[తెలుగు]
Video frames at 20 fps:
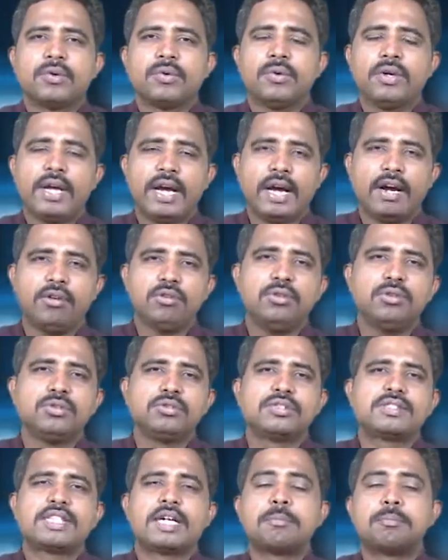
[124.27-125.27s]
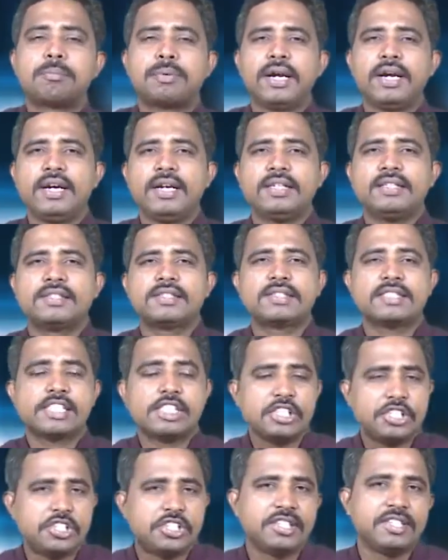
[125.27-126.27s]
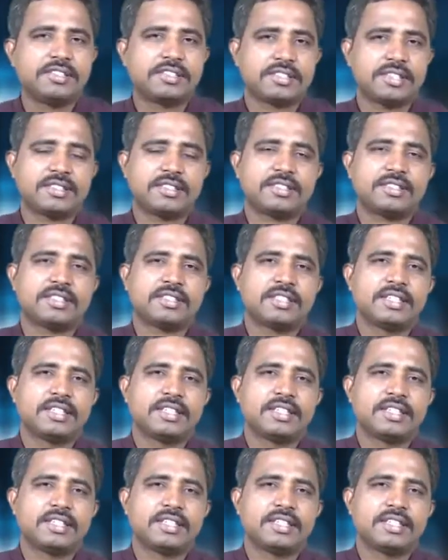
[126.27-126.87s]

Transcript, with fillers: వీ హ్యావ్ టు సర్ప్రైజ్ జీసస్